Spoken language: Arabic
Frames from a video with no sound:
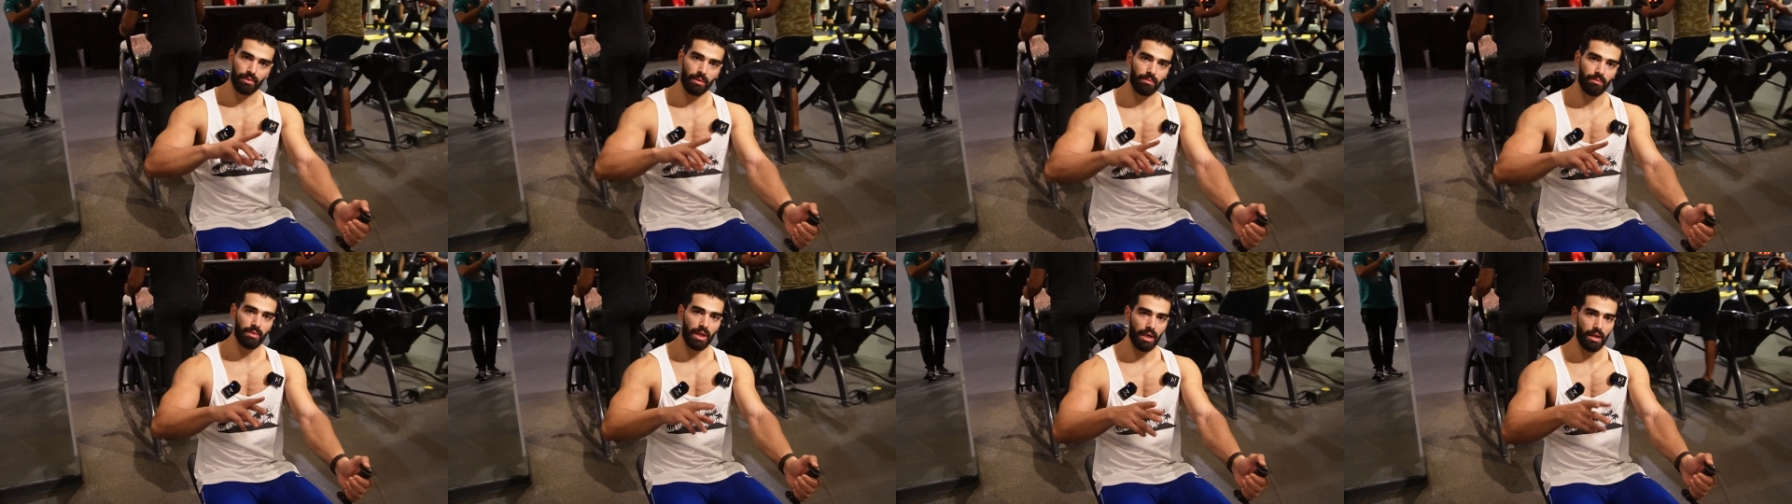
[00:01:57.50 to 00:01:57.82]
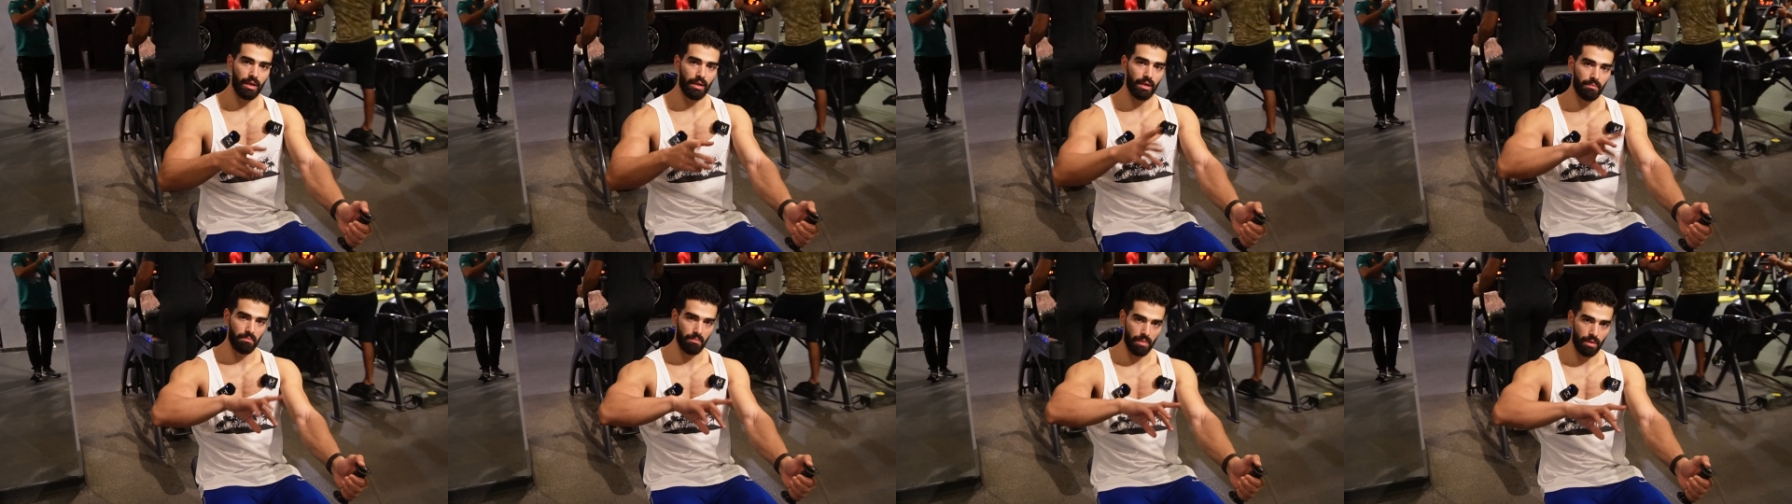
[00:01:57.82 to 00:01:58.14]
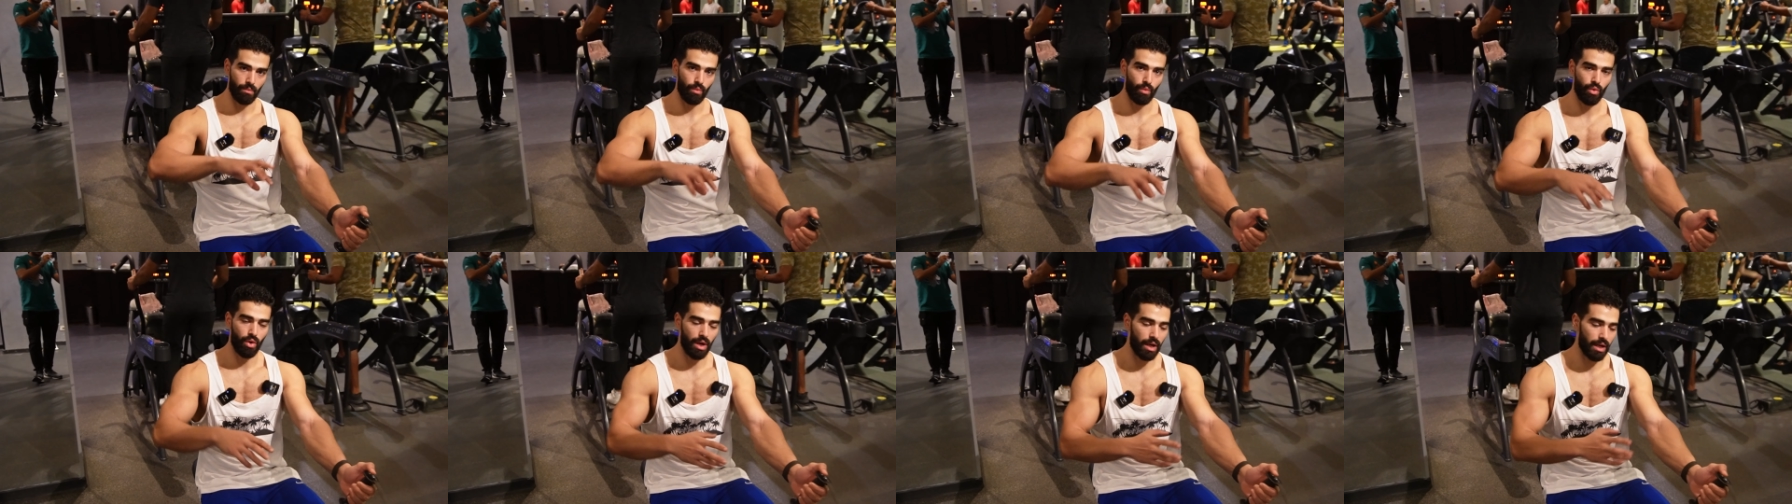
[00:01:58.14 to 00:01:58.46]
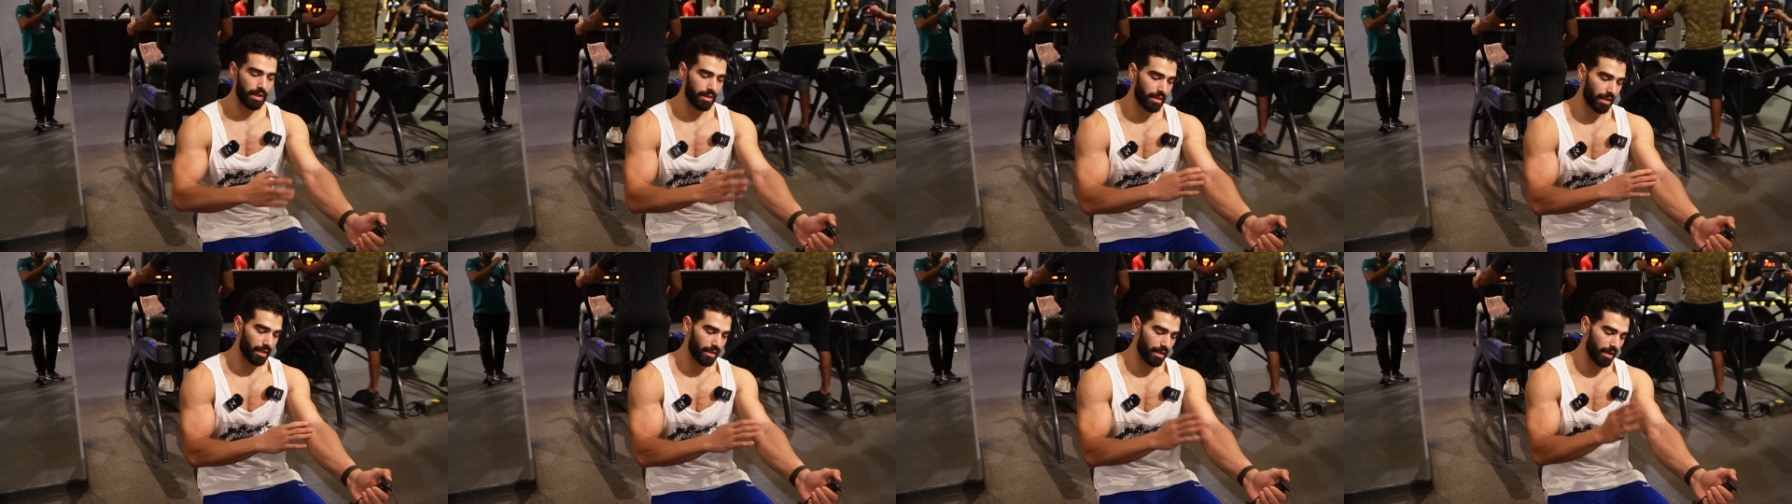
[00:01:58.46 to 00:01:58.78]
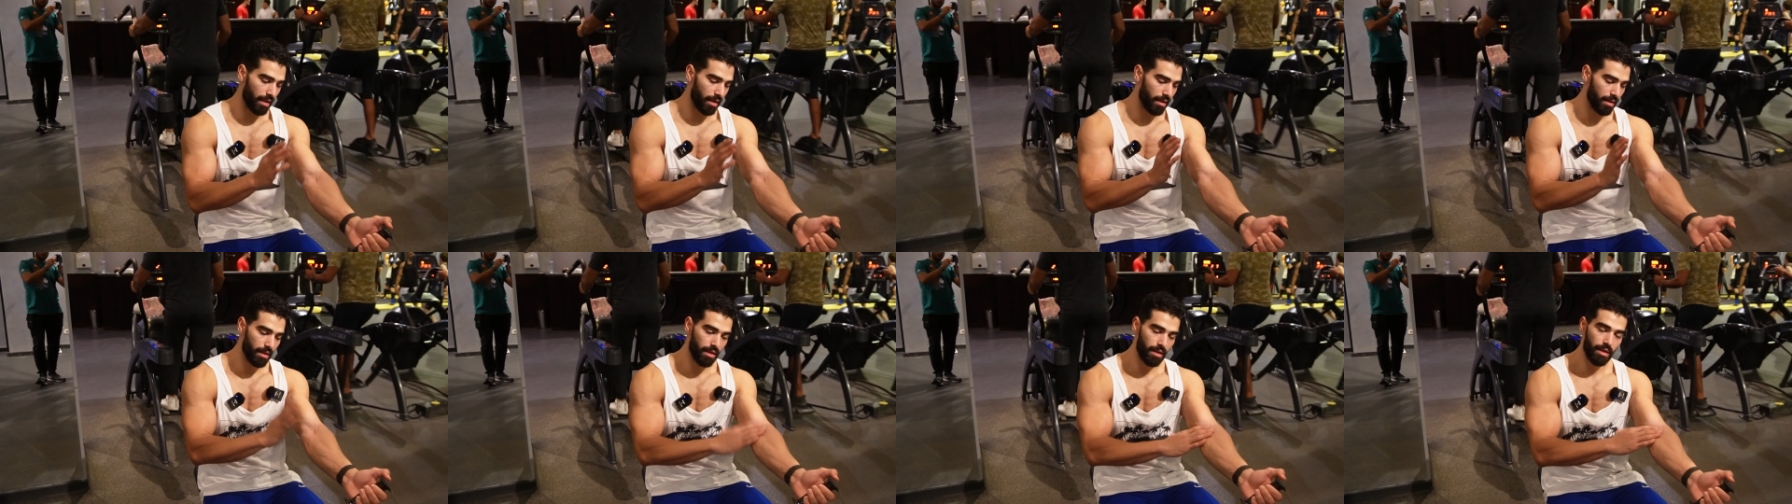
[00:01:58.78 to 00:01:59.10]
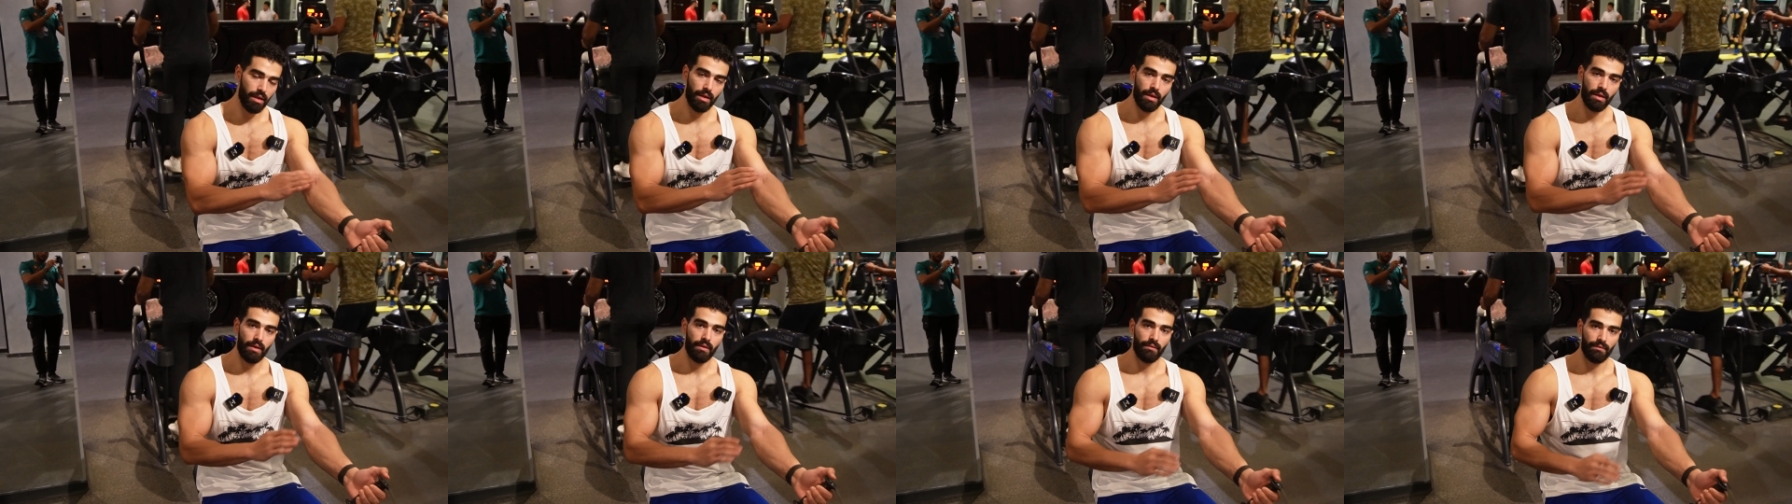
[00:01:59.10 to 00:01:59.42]
بتبدا المجموعه التانية
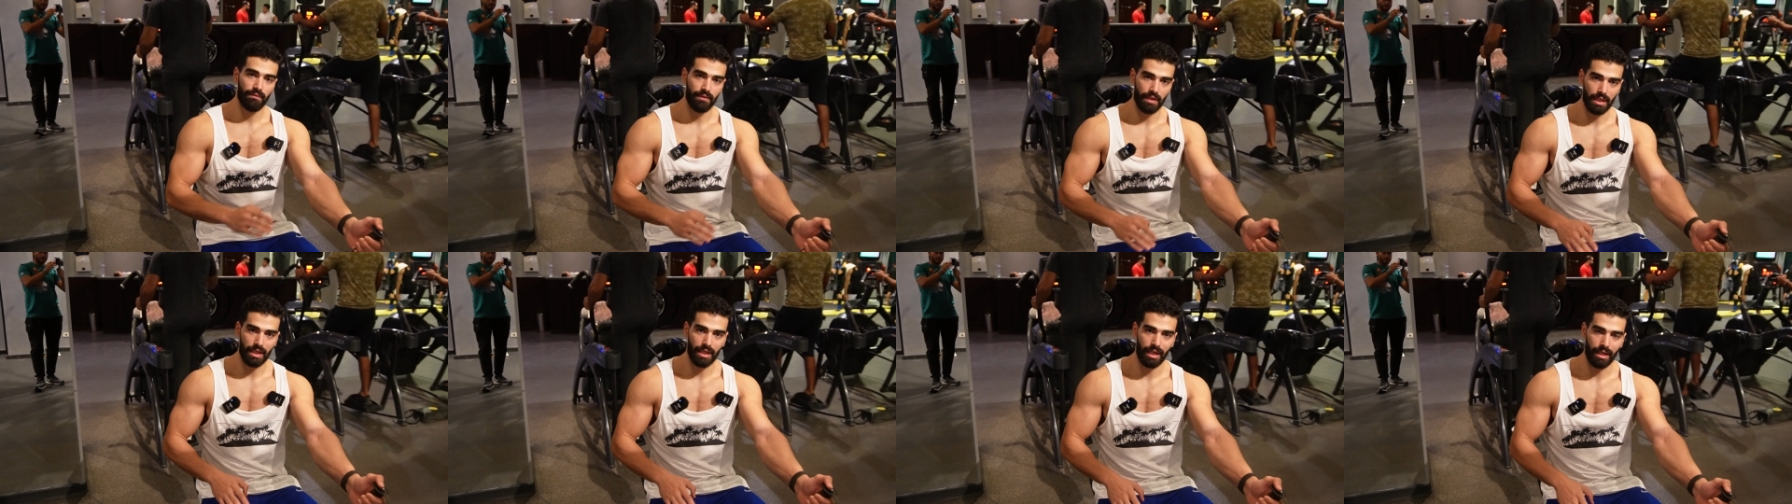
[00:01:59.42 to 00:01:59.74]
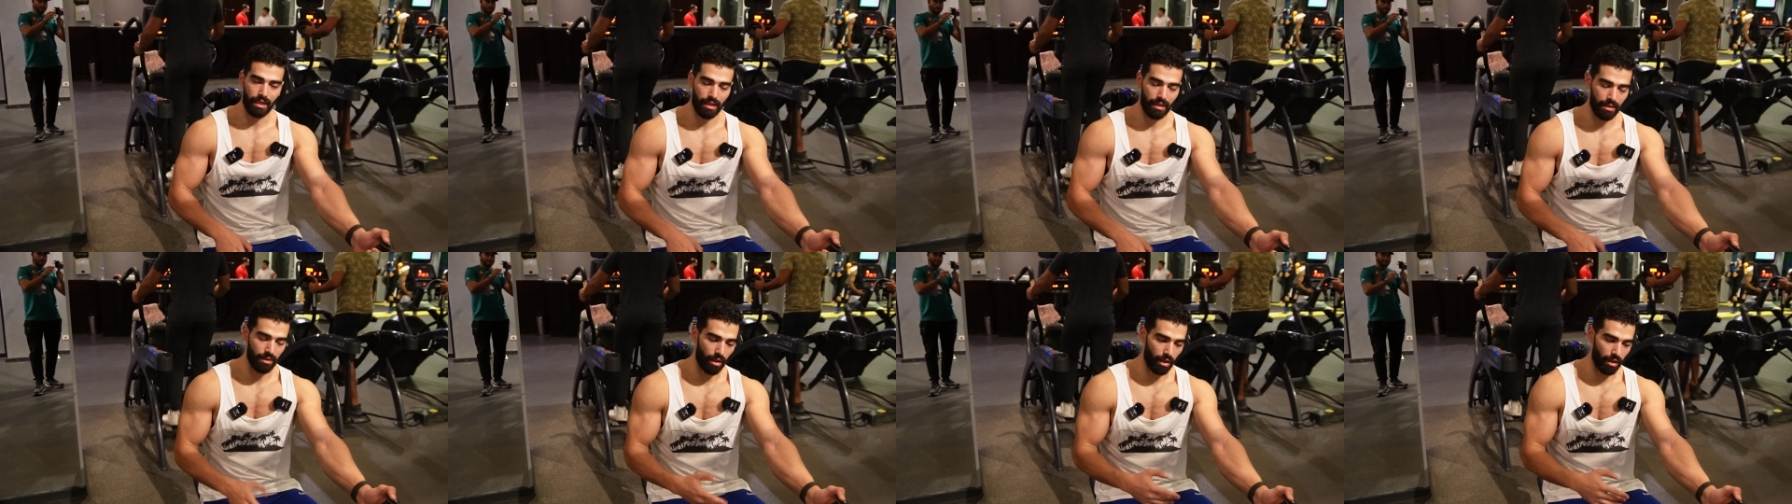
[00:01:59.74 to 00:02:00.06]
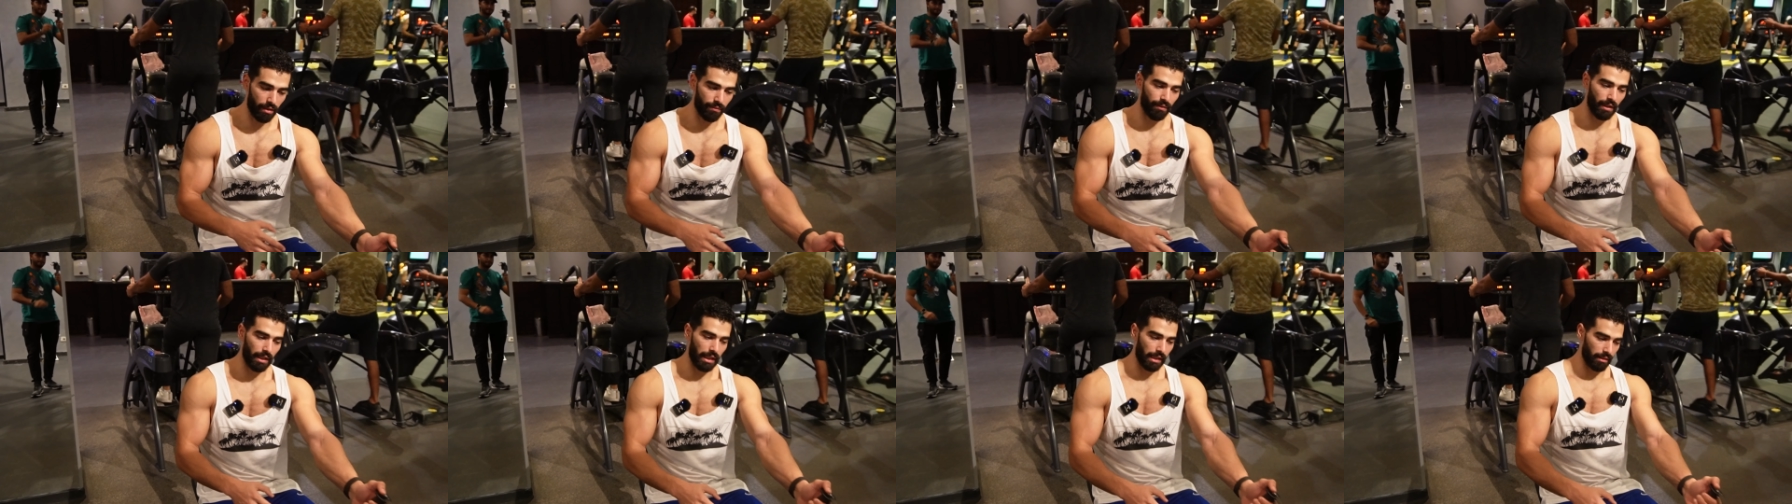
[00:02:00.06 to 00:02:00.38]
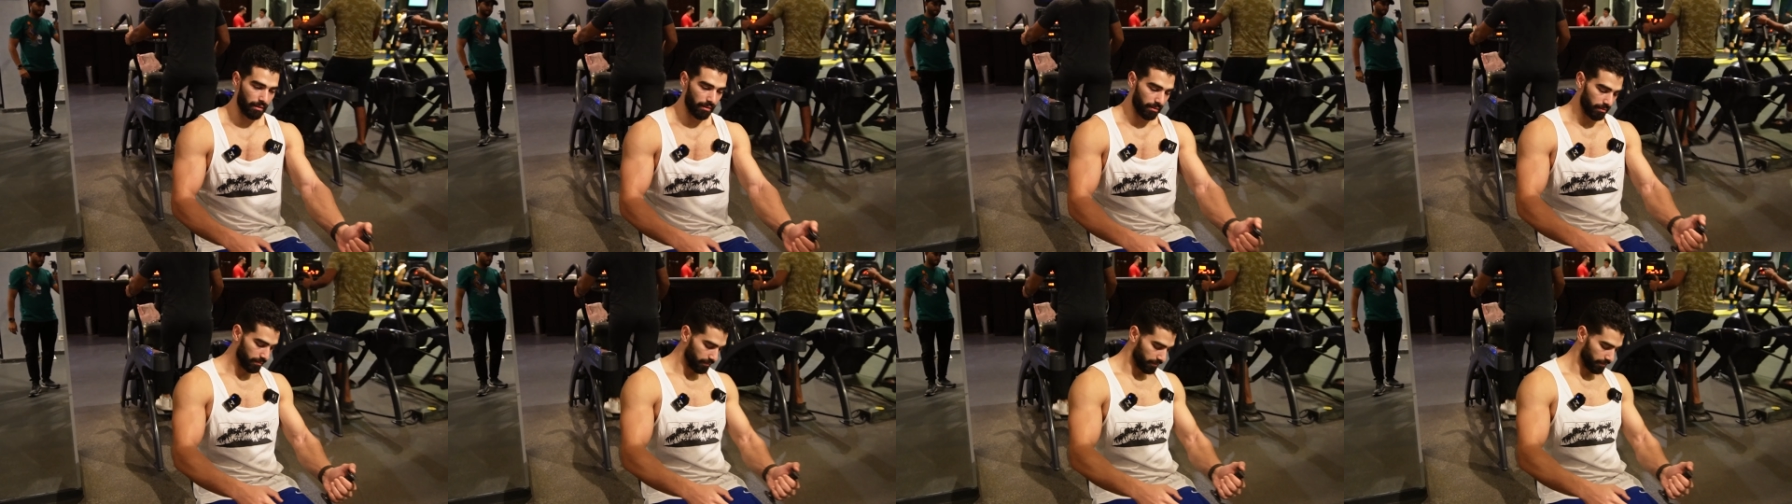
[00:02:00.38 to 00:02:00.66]
في ايدك الضعيفه يعني